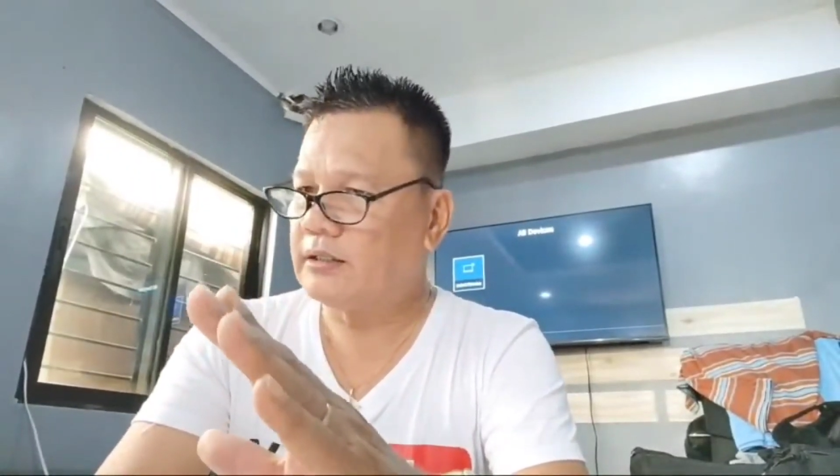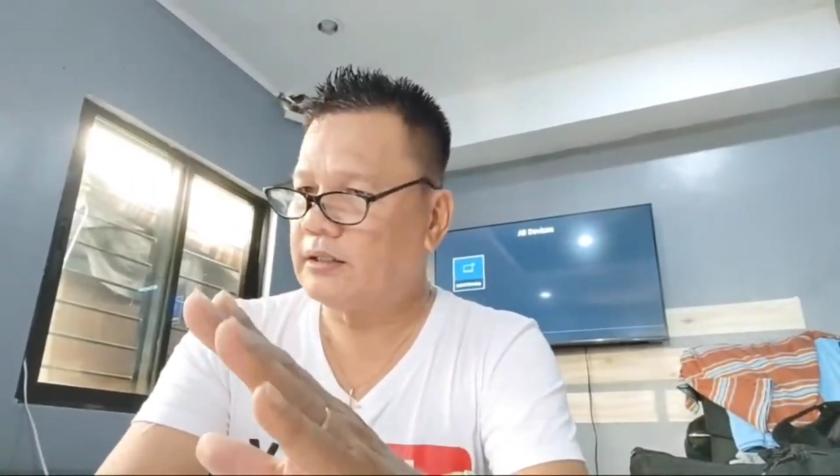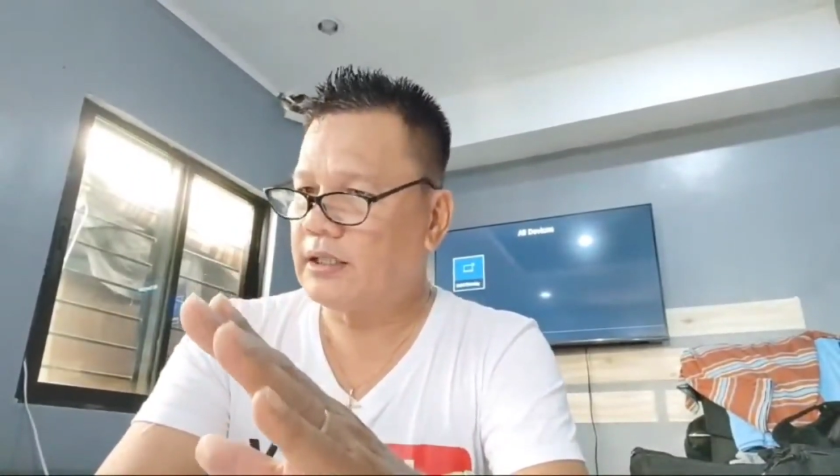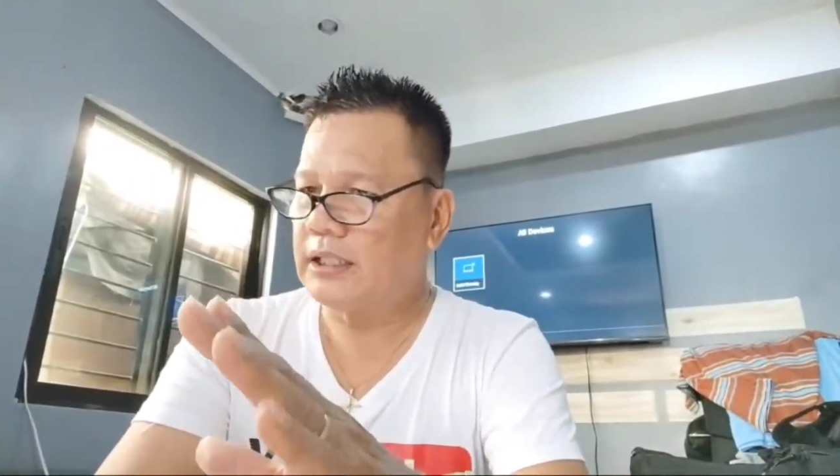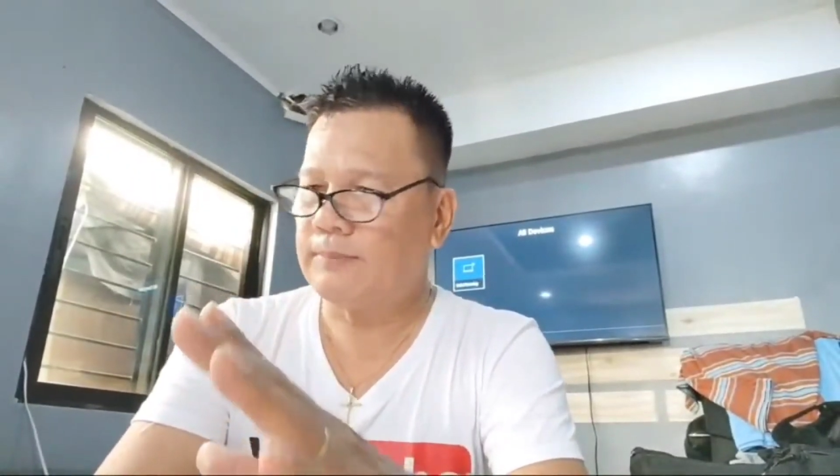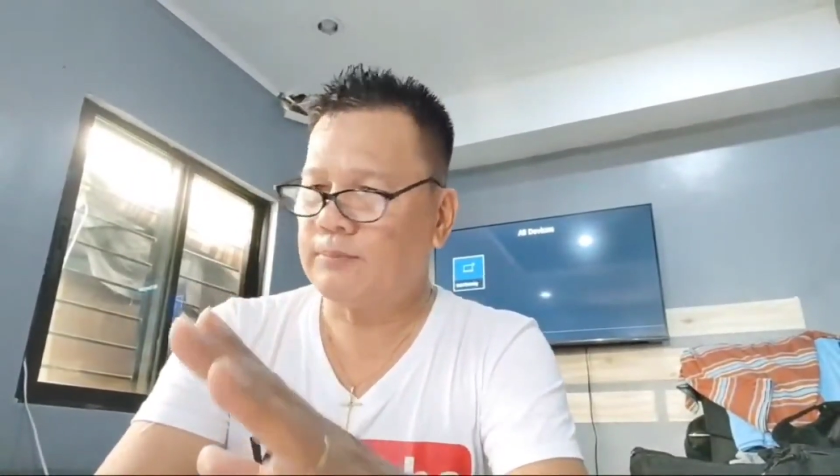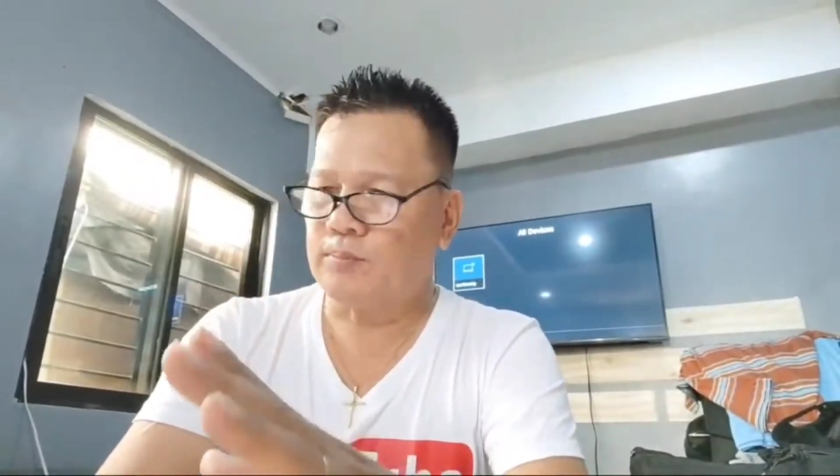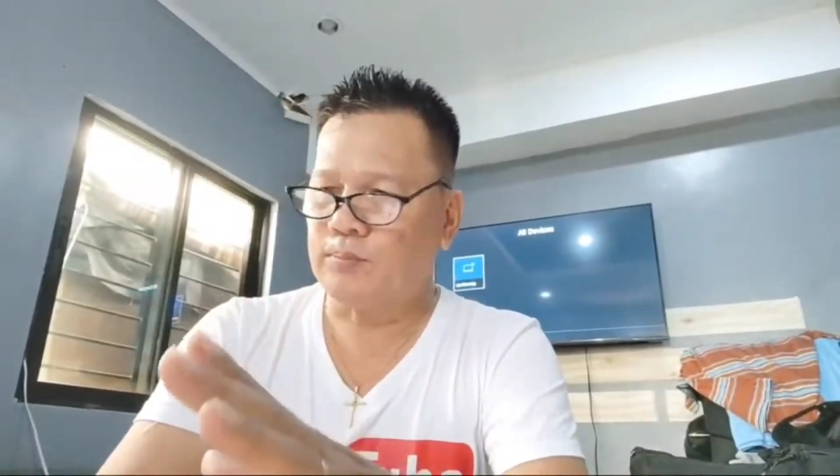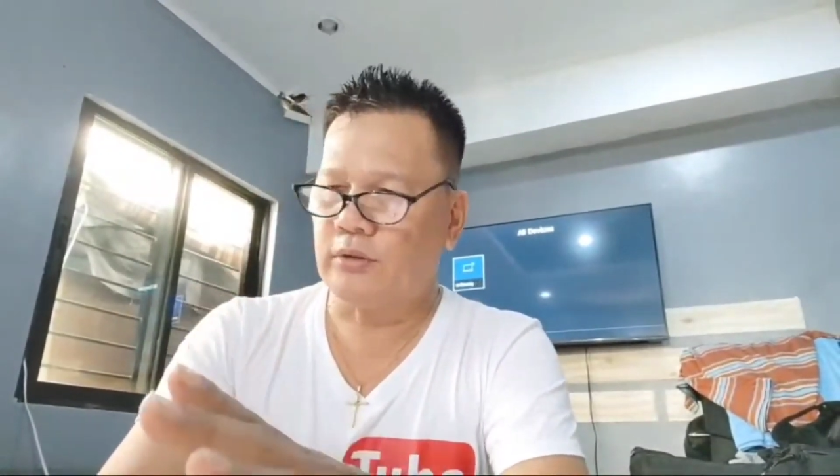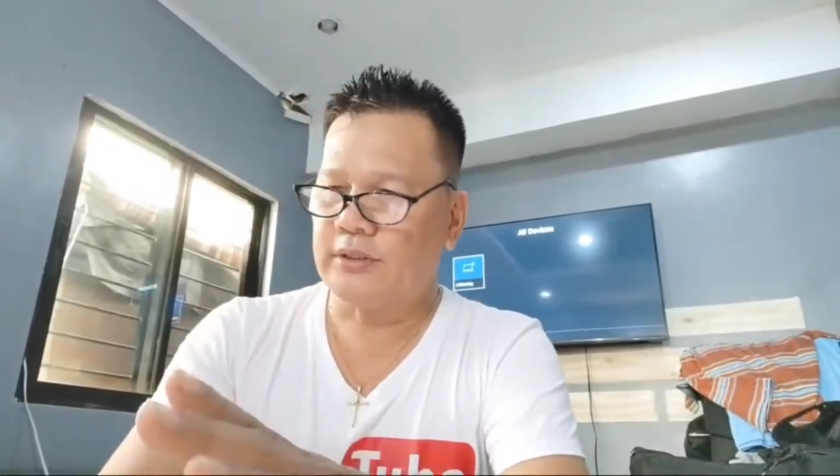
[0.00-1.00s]
alam ko
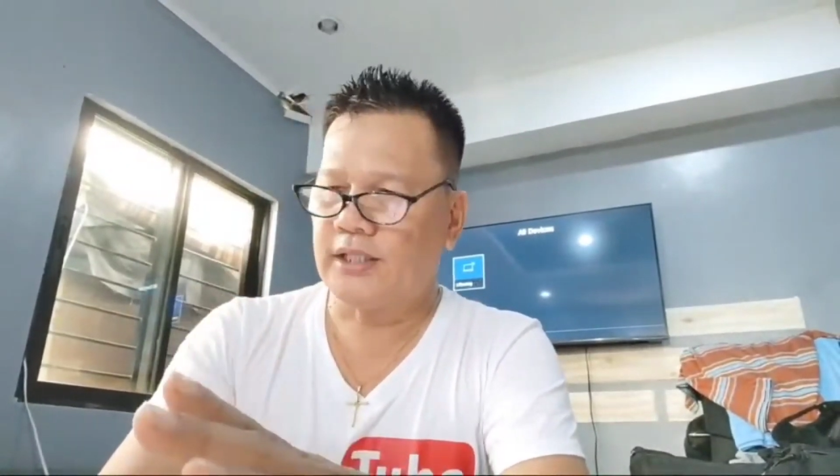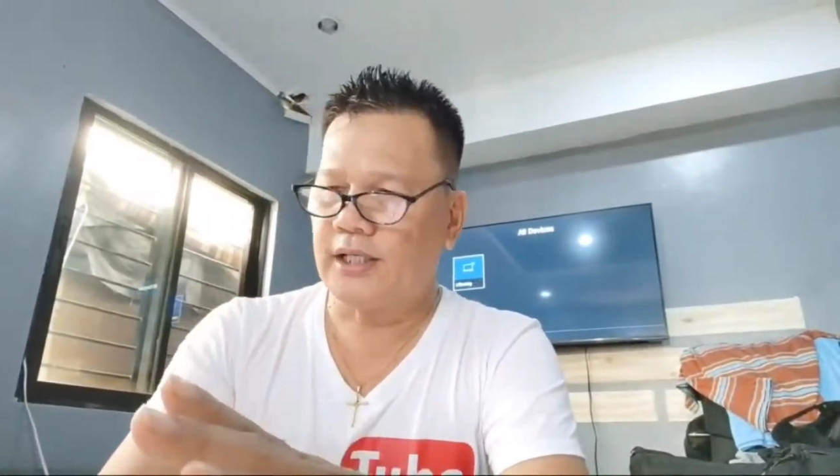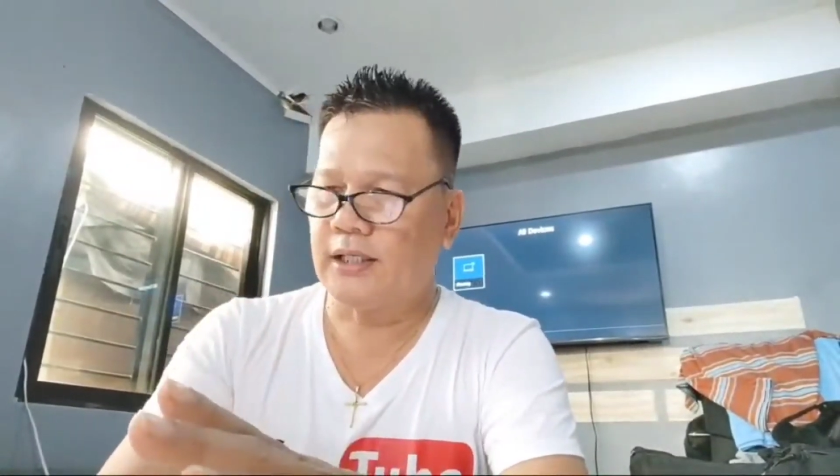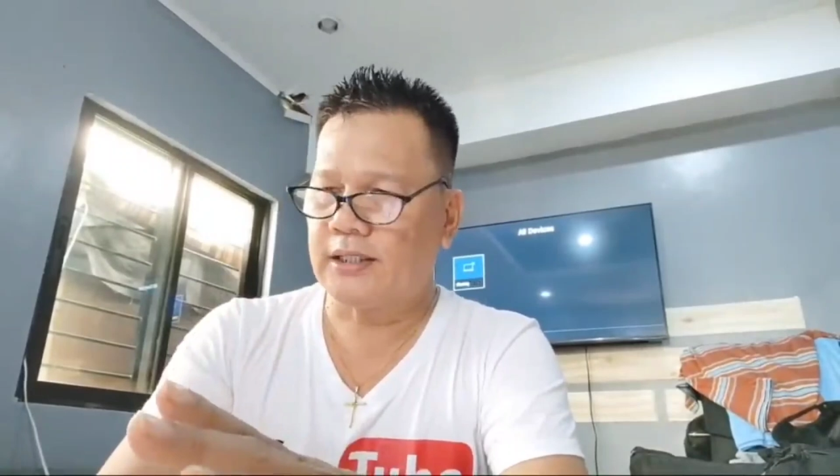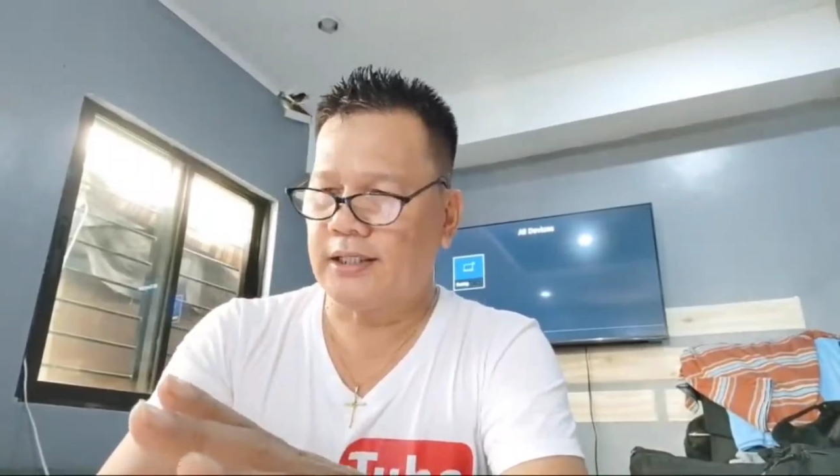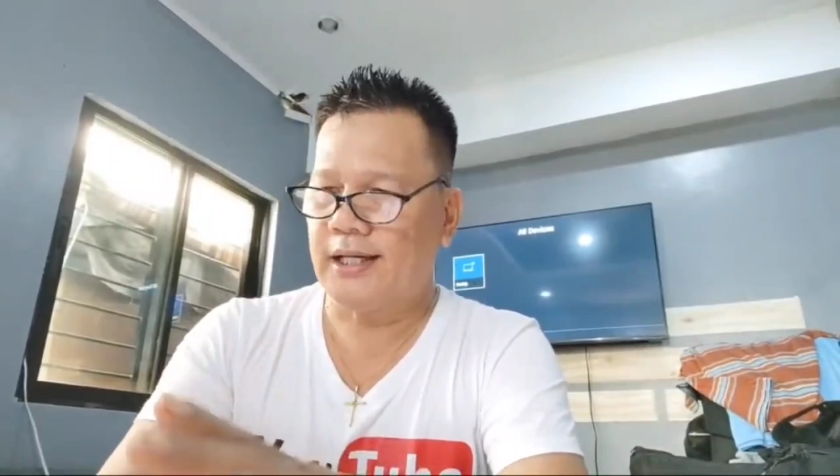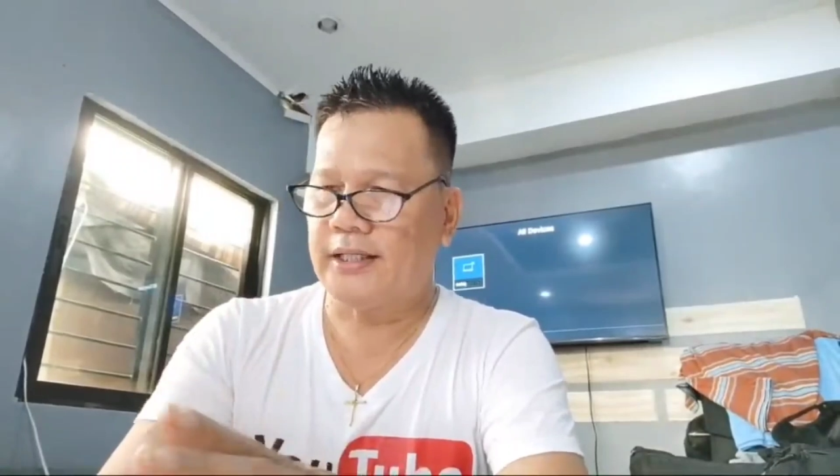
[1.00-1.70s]
po na kailangan